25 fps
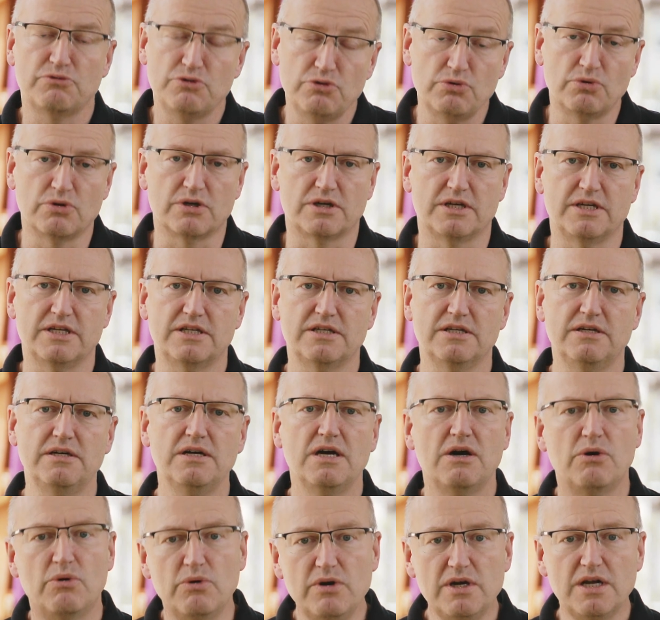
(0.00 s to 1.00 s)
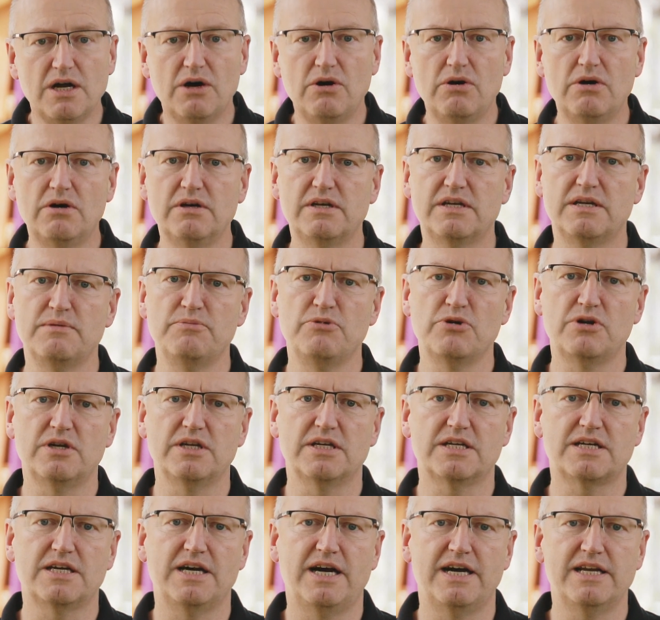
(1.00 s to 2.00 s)
Jugendliche und auch die
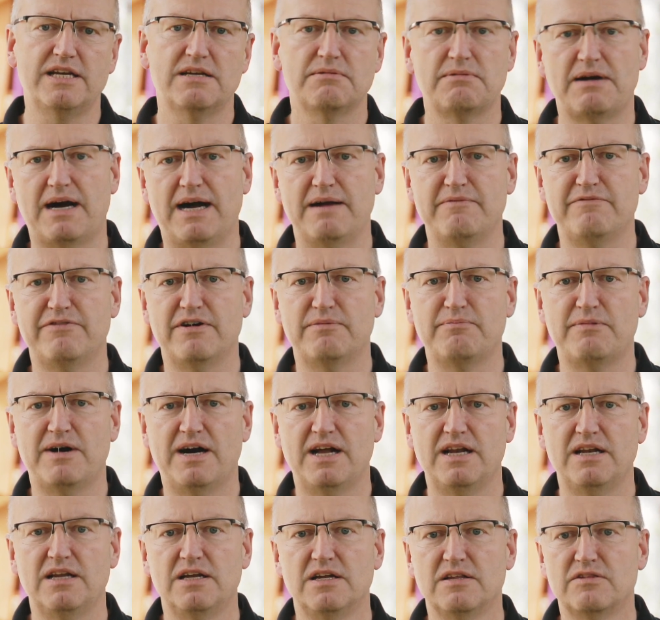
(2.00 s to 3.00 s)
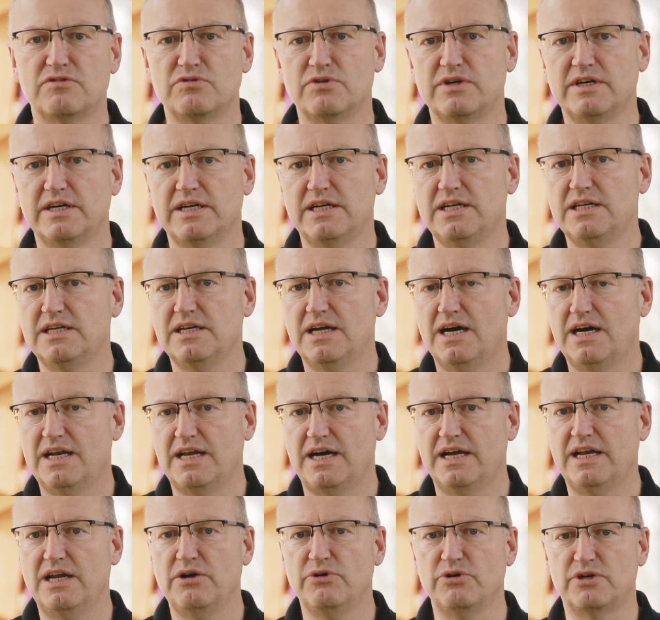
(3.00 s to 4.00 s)
Möglichkeit, einfach mal zu grillen an
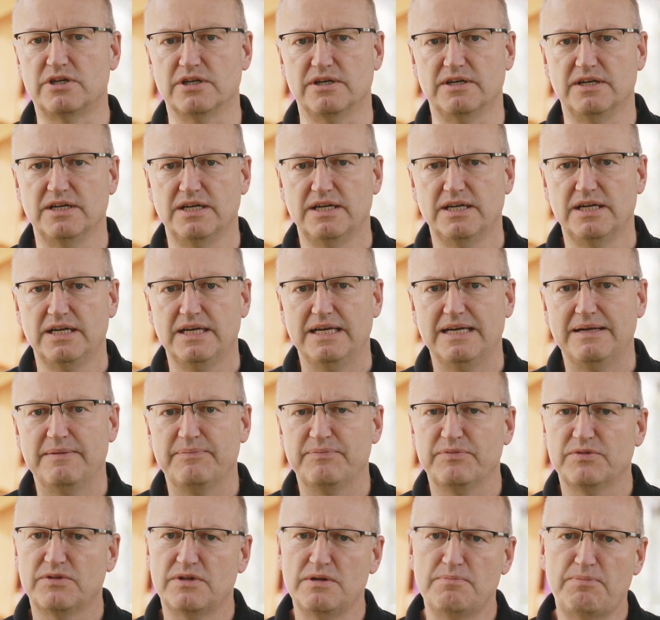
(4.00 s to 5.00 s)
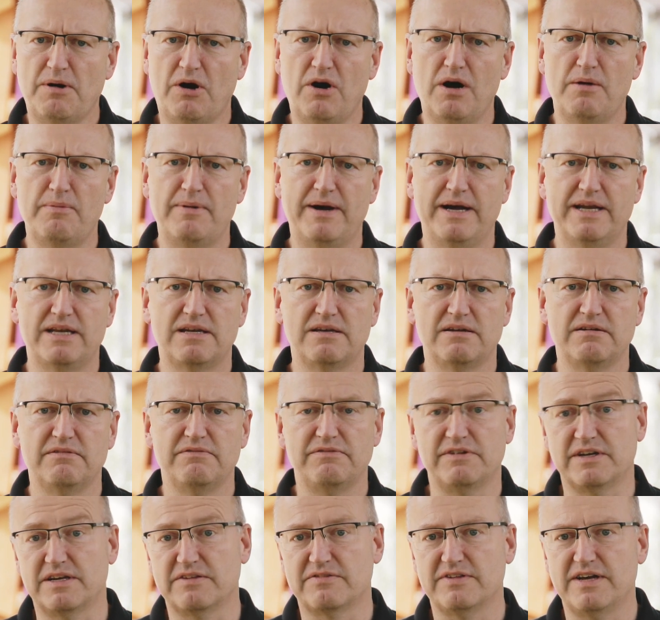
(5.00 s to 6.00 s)
einer Hütte. Die Bauarbeiten,
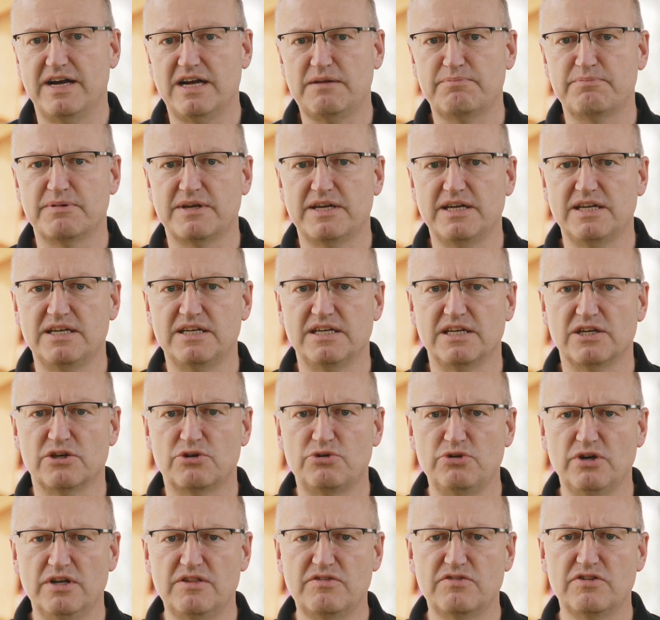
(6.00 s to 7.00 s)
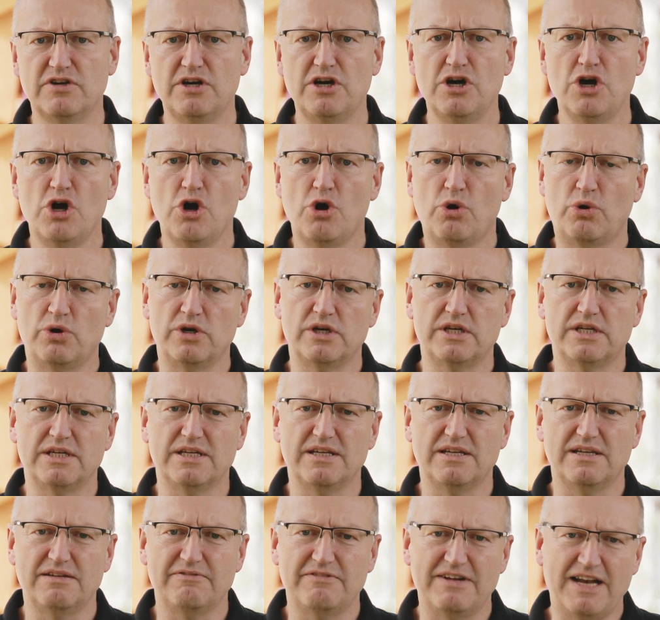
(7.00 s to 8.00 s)
wie gesagt, beginnen in Kürze und
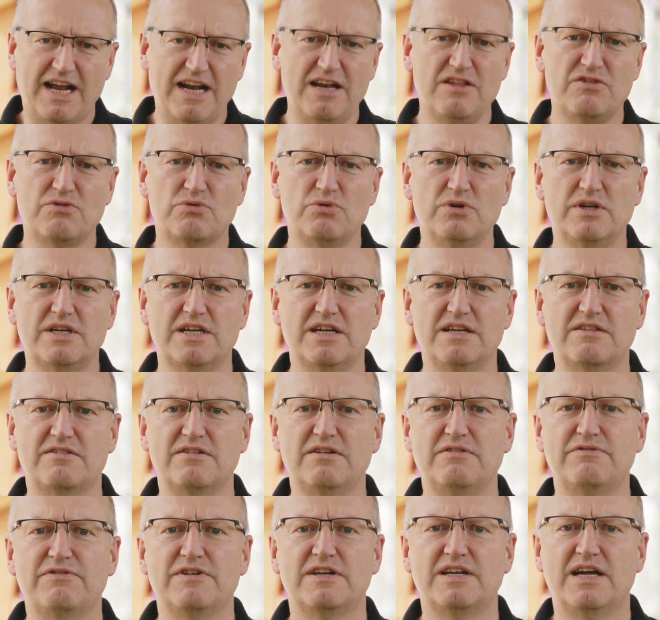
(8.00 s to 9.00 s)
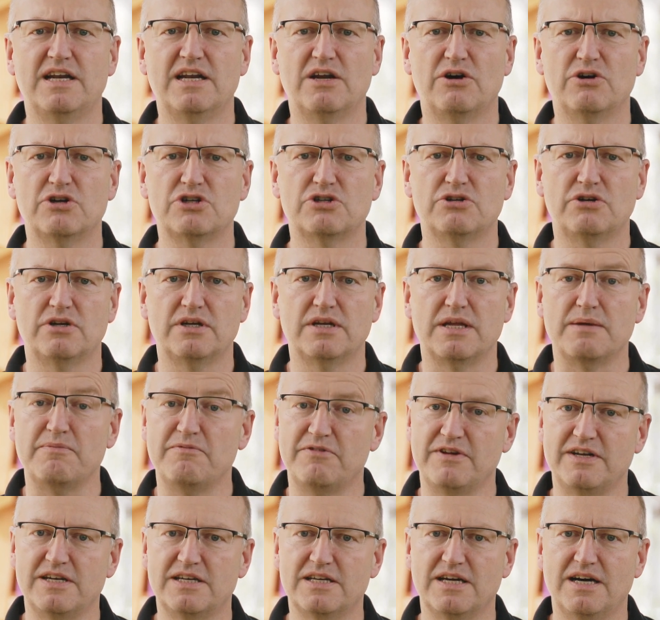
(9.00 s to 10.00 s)
wenn alles gut geht, sind wir dann auch schon im
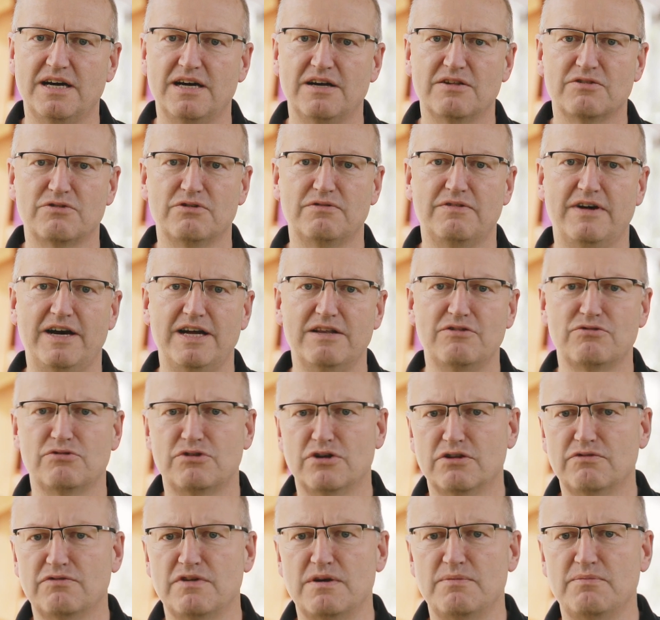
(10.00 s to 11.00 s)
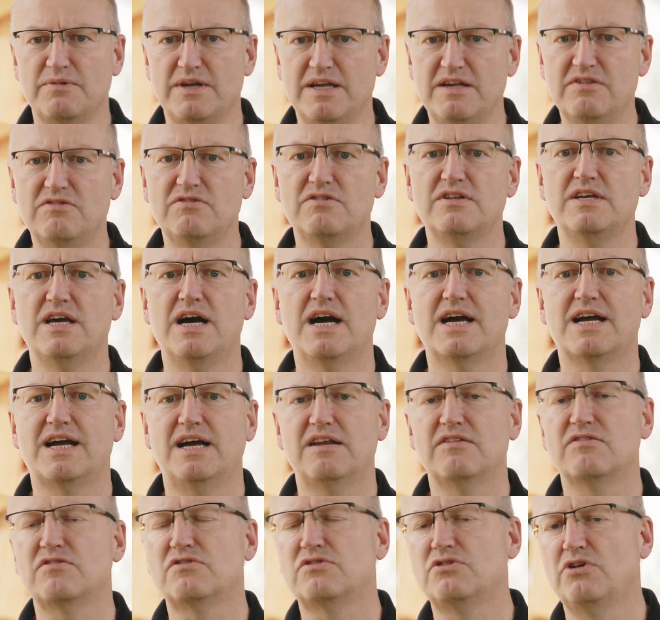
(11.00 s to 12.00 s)
Winter soweit, sodass wir im nächsten Jahr
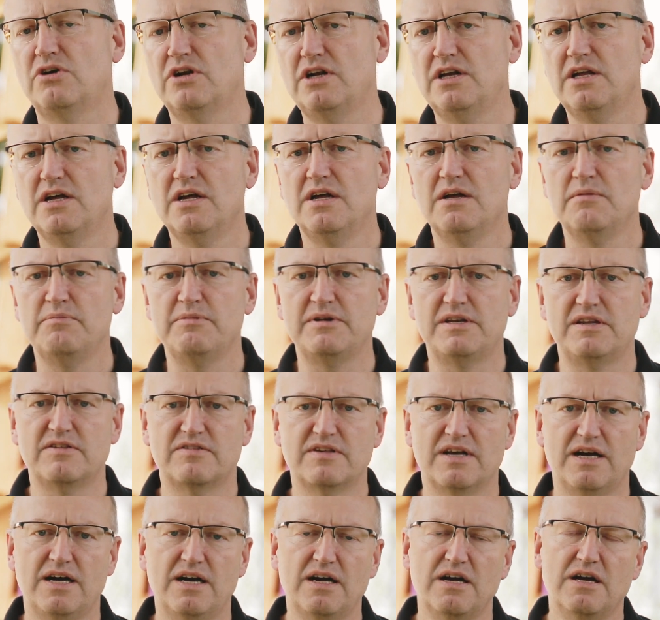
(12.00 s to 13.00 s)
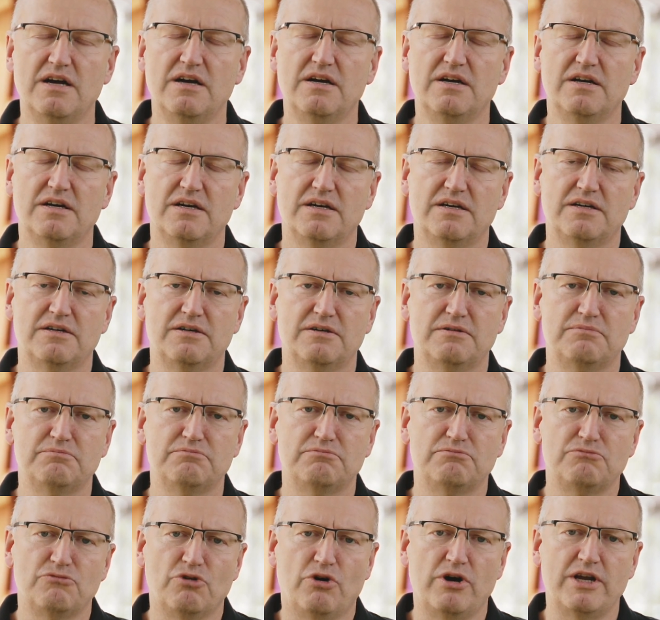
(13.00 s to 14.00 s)
ganz toll mit dieser
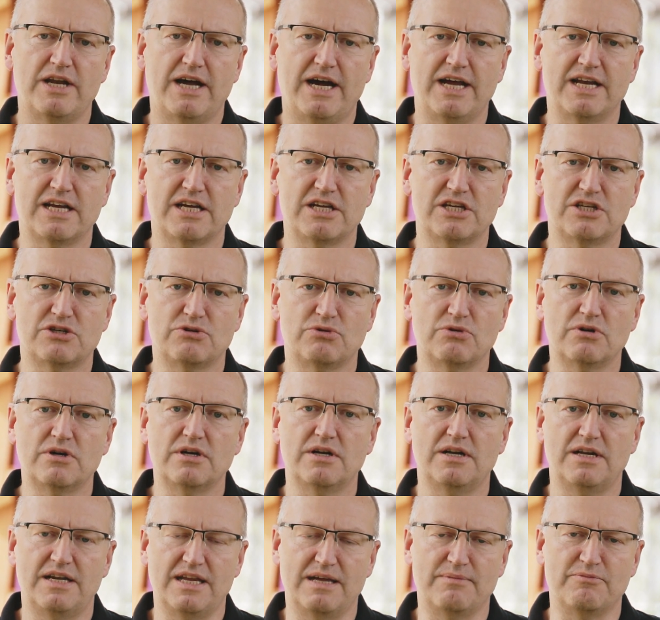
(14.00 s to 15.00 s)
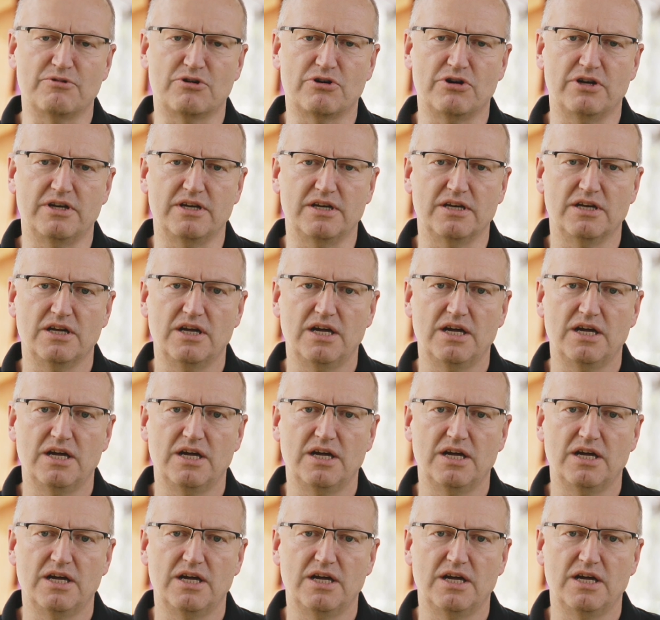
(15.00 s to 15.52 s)
ähm, neuen Einrichtung leben können.